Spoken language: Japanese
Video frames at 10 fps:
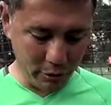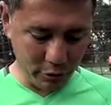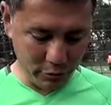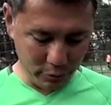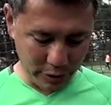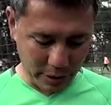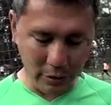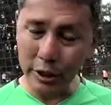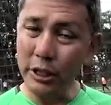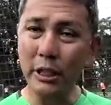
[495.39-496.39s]
はい、十分にあ
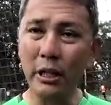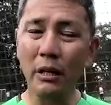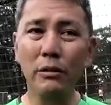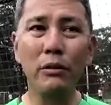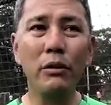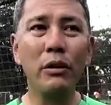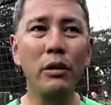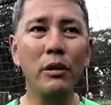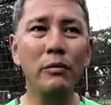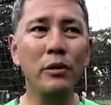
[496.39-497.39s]
るし、はい
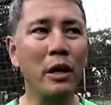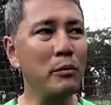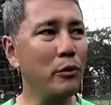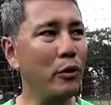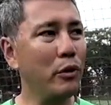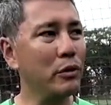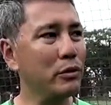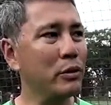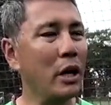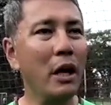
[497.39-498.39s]
もう誰も
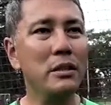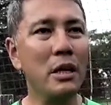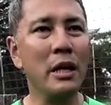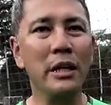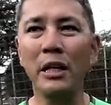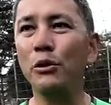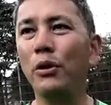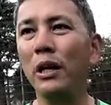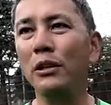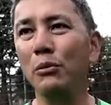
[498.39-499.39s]
そんな3位でいいと
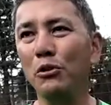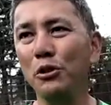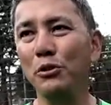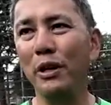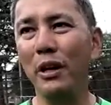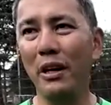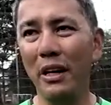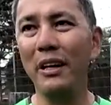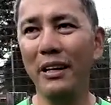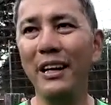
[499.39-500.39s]
かなんて思ってる人は、
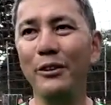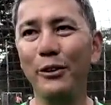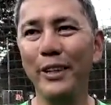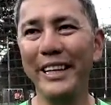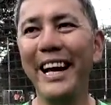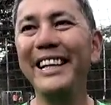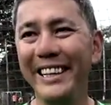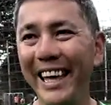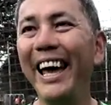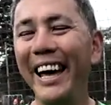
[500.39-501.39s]
はい、あのいない
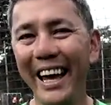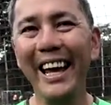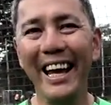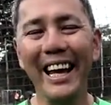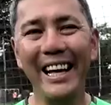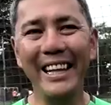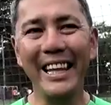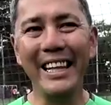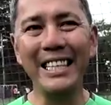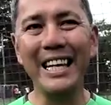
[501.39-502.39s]
んで
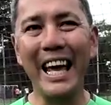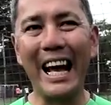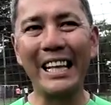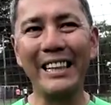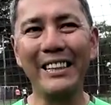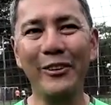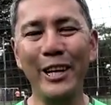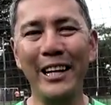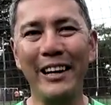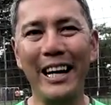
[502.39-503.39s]
でなぜか
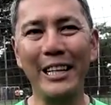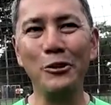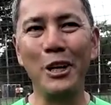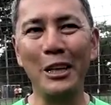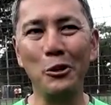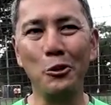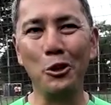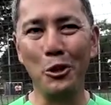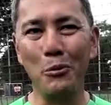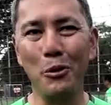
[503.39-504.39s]
俺ら勝てるかという
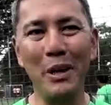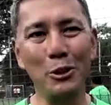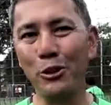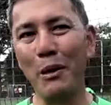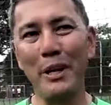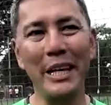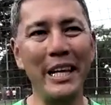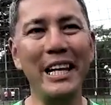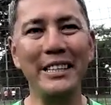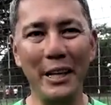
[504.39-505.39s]
ことも、まあ、ちょっとあんまり言
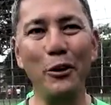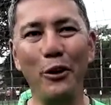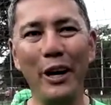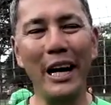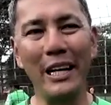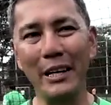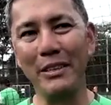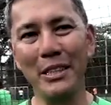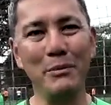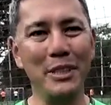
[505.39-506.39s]
えないですけど彼らに
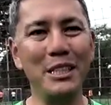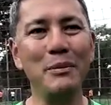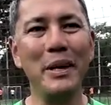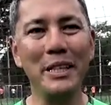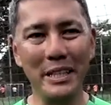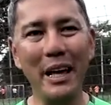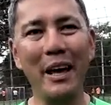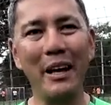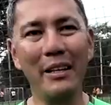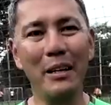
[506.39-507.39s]
は全部説明して、
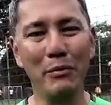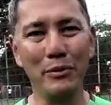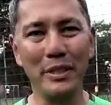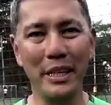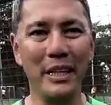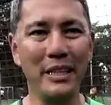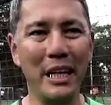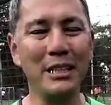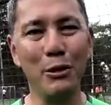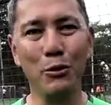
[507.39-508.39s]
はい、分析だって
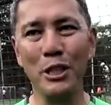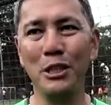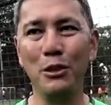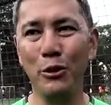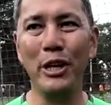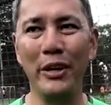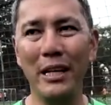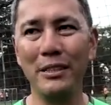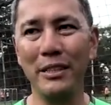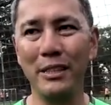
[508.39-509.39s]
明日の午前中はトレーニング
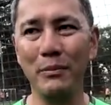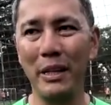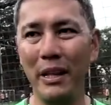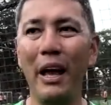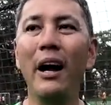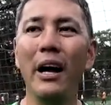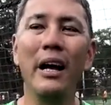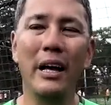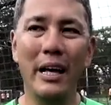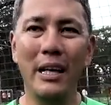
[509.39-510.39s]
休んで全て
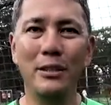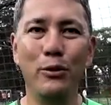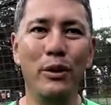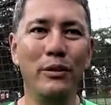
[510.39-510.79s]
映像